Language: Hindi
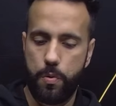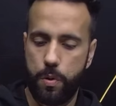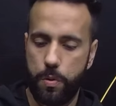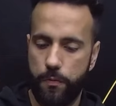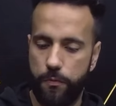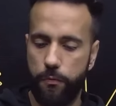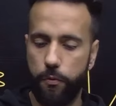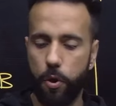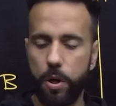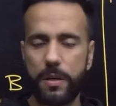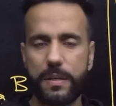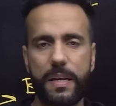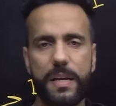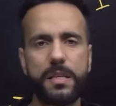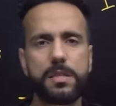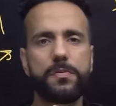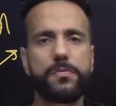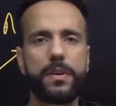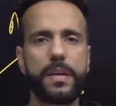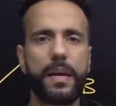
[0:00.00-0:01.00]

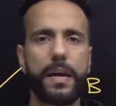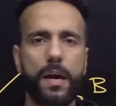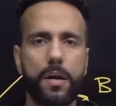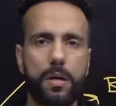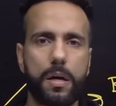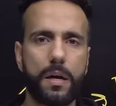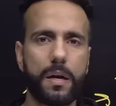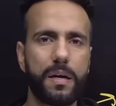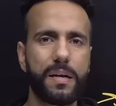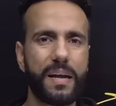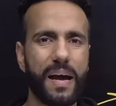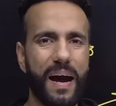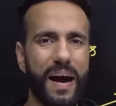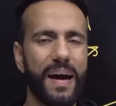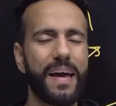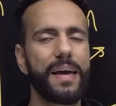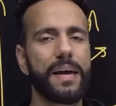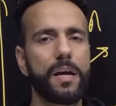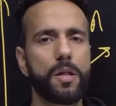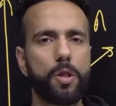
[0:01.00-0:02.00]
वोल्टेज भी है करंट
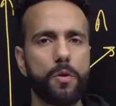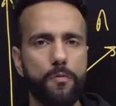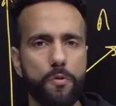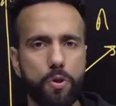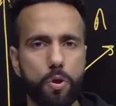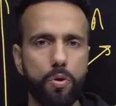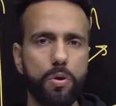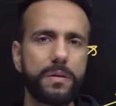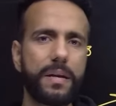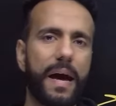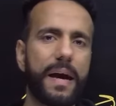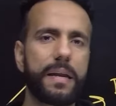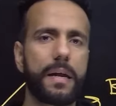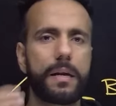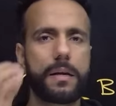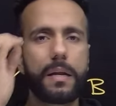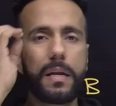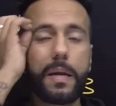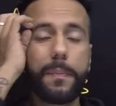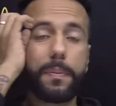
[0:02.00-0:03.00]
आई है तो वो दोनों
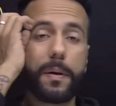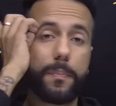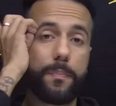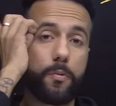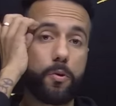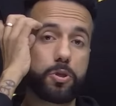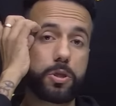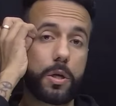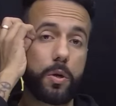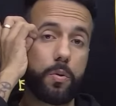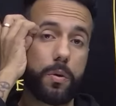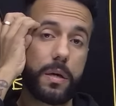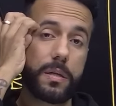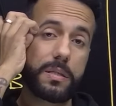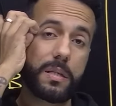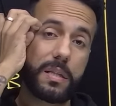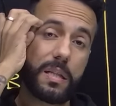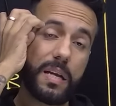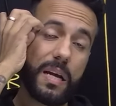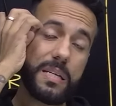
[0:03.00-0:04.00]
डायरेक्टली प्रोपोर्शनल होंगे
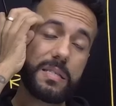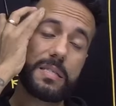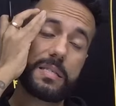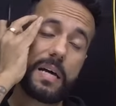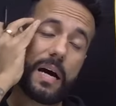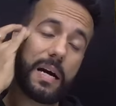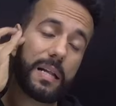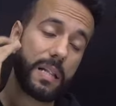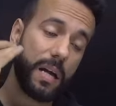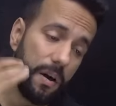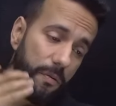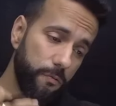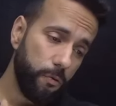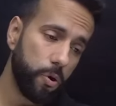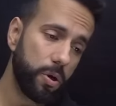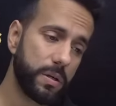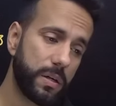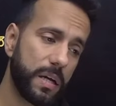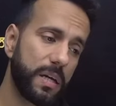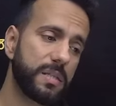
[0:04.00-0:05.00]
जितना ज्यादा
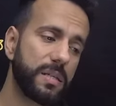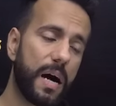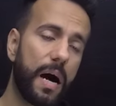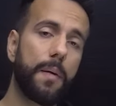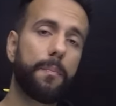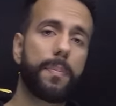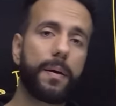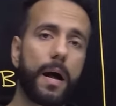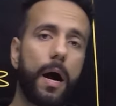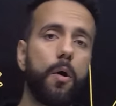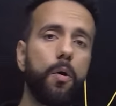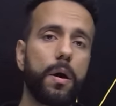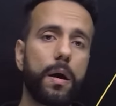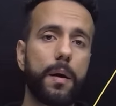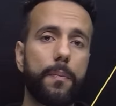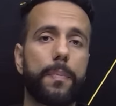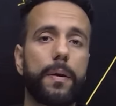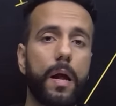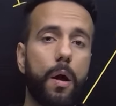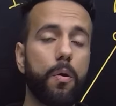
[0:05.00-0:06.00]
वोल्टेज आप
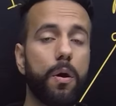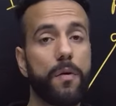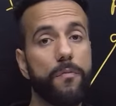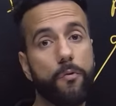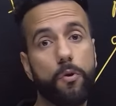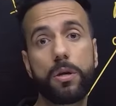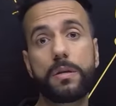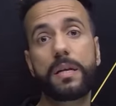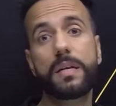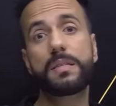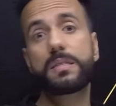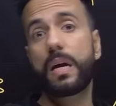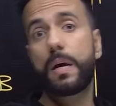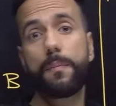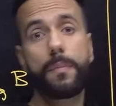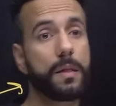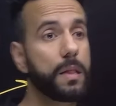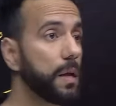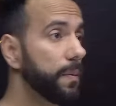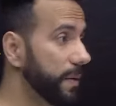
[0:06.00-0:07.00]
बढ़ाओगे बढ़ाओगे वोल्टेज का
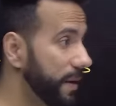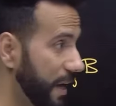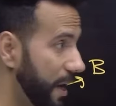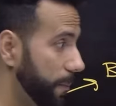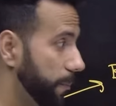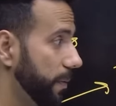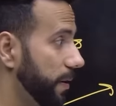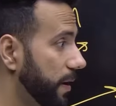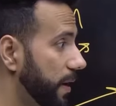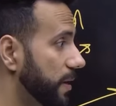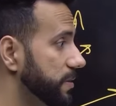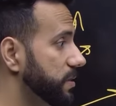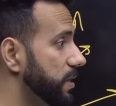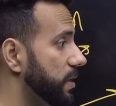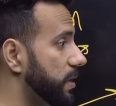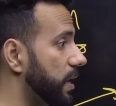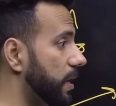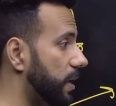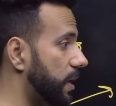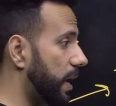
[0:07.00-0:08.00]
मतलब एक प्रकार से
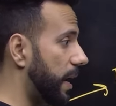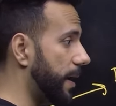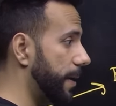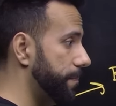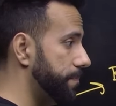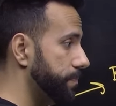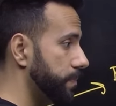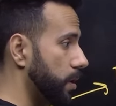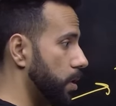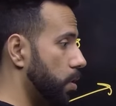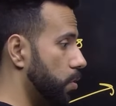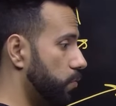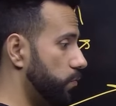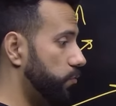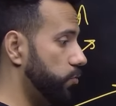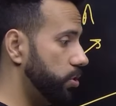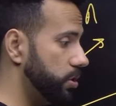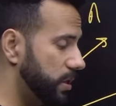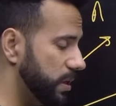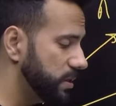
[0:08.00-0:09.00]
धक्का है
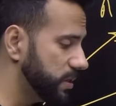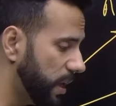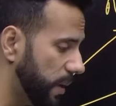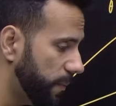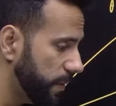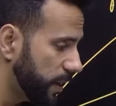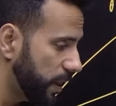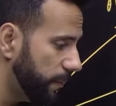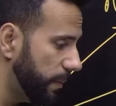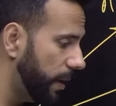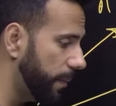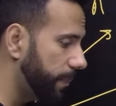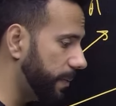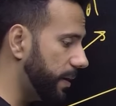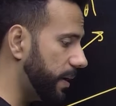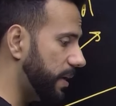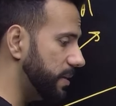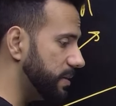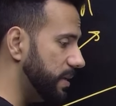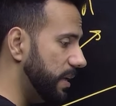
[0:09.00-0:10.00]
वोल्टेज का मतलब एक
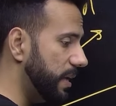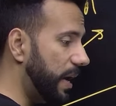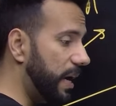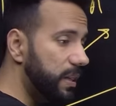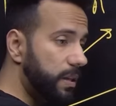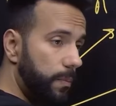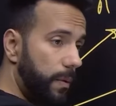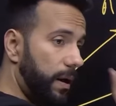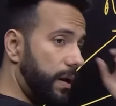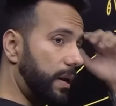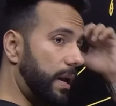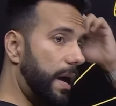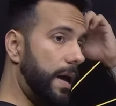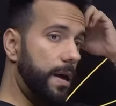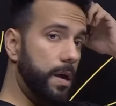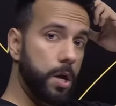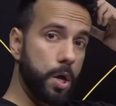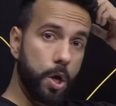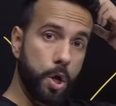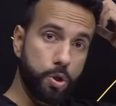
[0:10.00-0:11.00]
प्रकार से लात मारना है
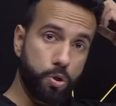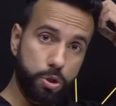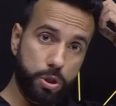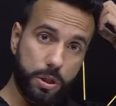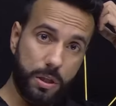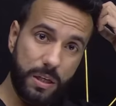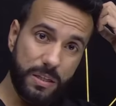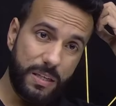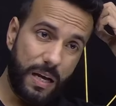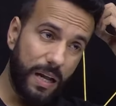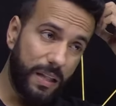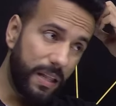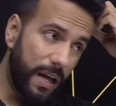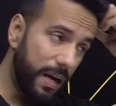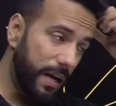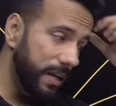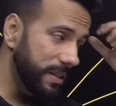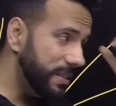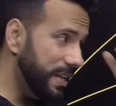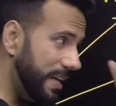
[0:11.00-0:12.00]
तो जितनी ज्यादा
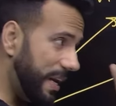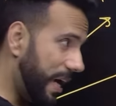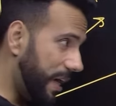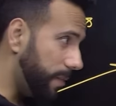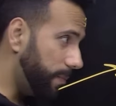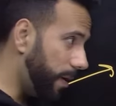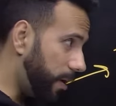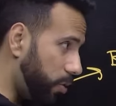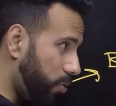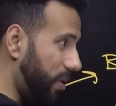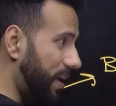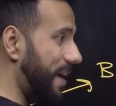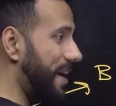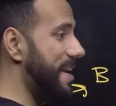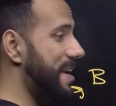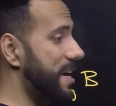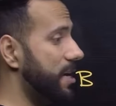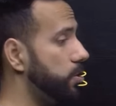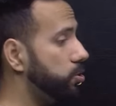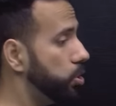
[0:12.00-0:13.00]
ताकत से लात मारोगे
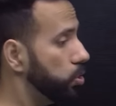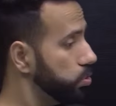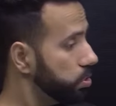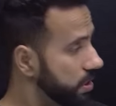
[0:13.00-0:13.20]
इलेक्ट्रॉन उतनी